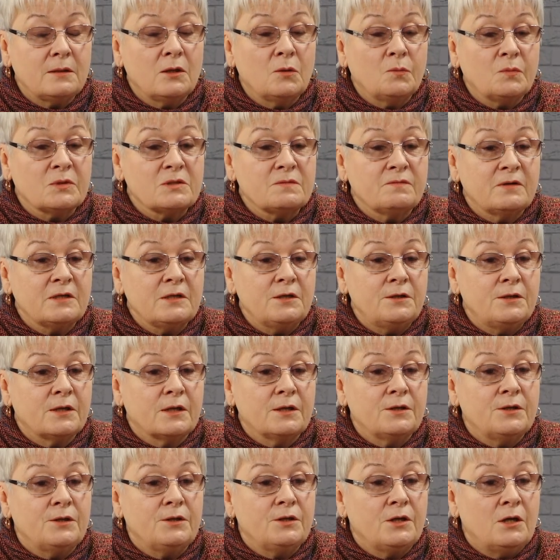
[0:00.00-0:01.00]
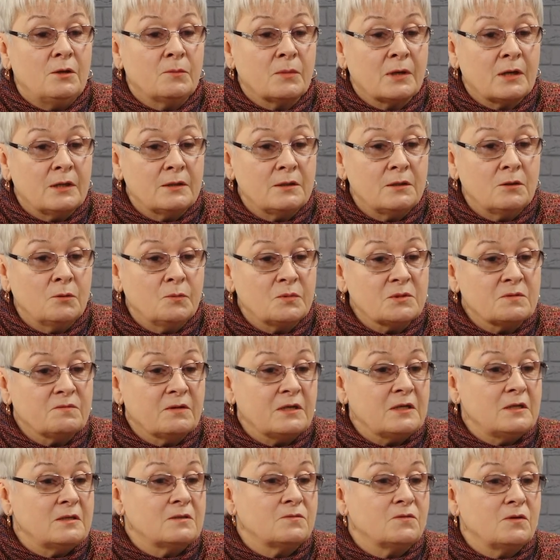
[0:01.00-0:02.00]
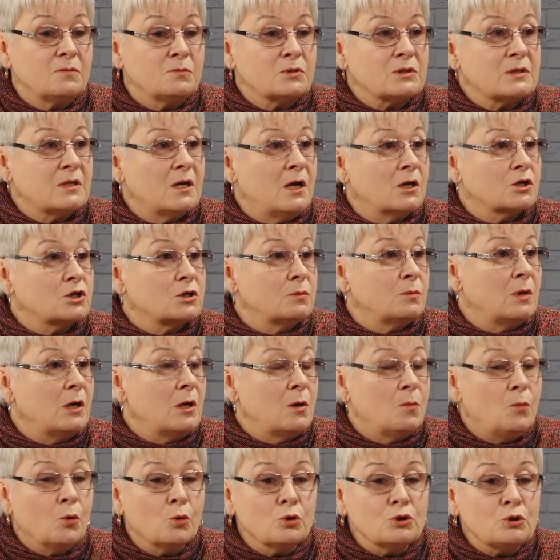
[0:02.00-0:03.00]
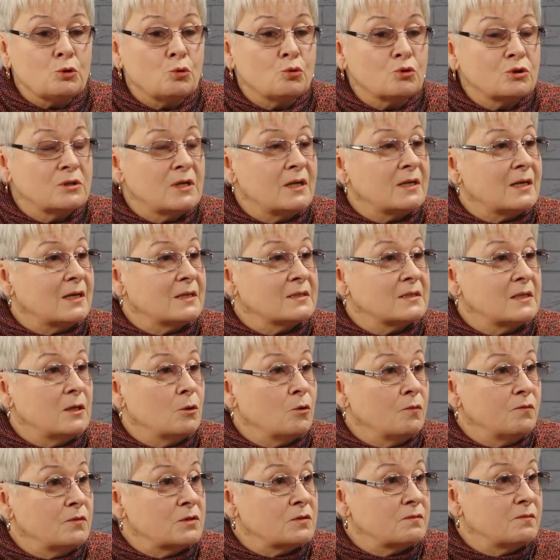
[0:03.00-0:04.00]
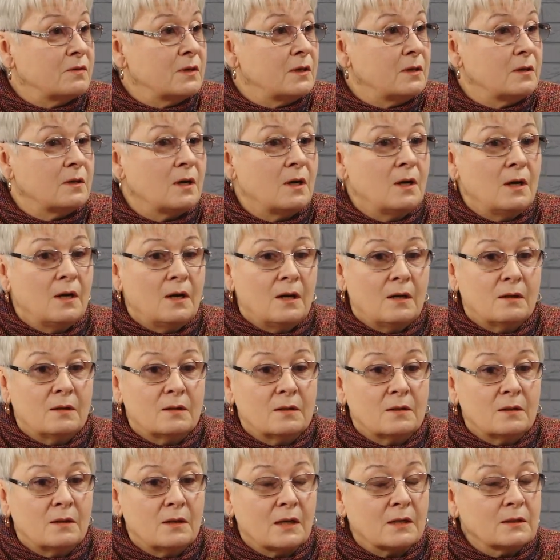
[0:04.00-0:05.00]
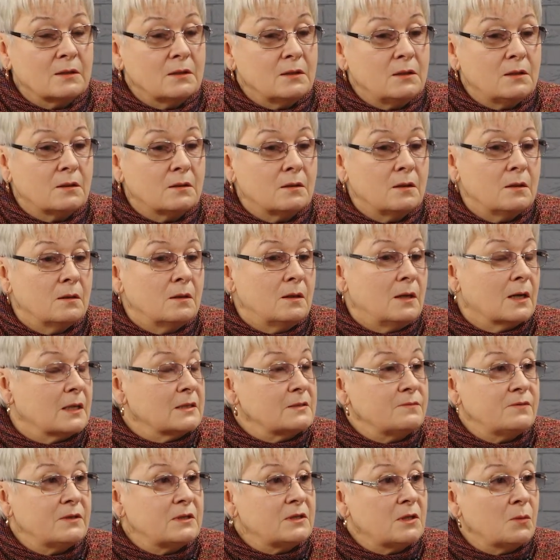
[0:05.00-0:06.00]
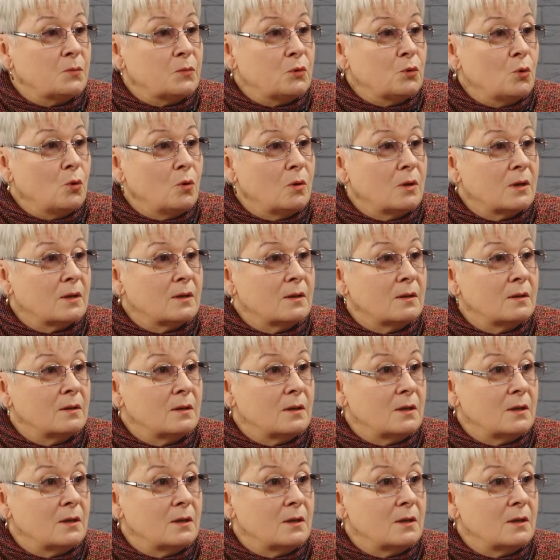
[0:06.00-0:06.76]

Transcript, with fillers: позвонить родителям, хотел позвонить своим старшим, просто узнать о здоровье своих э, родных. Разве это плохо?